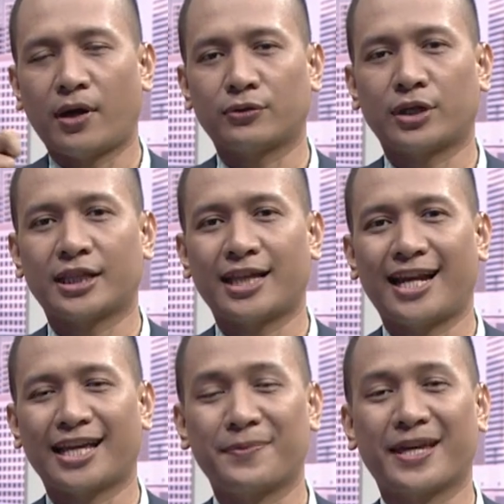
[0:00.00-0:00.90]
waktu
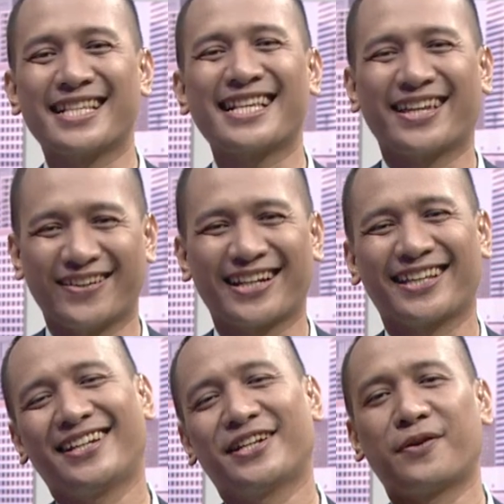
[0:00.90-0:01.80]
kita lagi bikin sayur
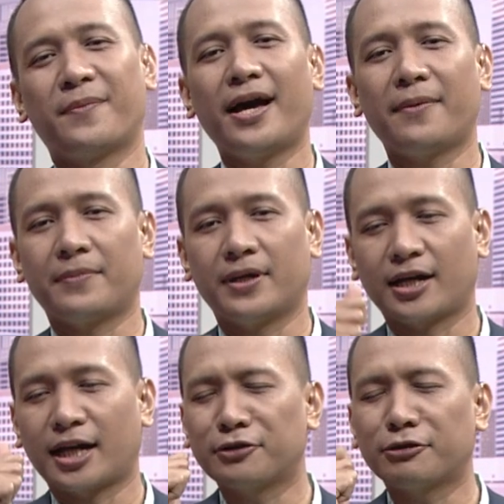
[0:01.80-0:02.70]
gitu ya di rumah
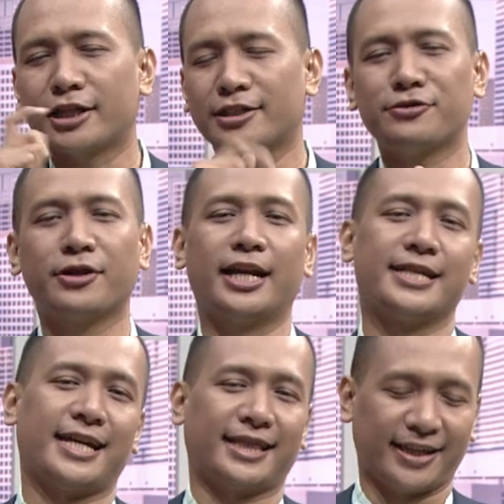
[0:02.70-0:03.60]
eh, kan itu rasanya juga
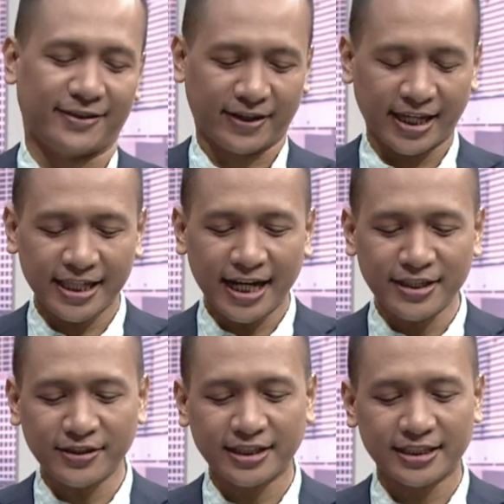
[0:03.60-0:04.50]
lezat gitu. Kita
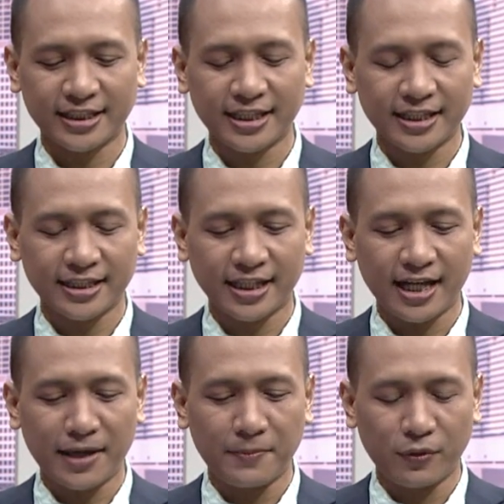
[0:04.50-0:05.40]
lanjut
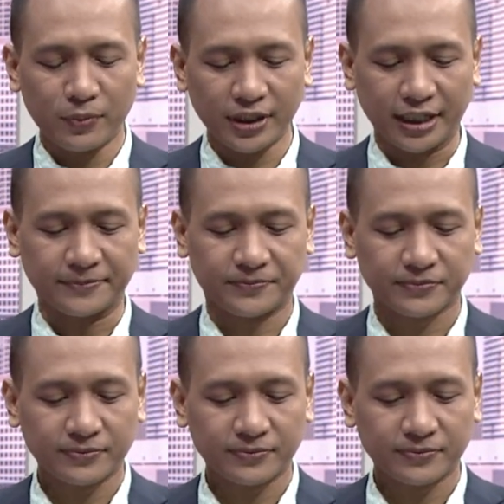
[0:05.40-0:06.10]
setelah bawang putih.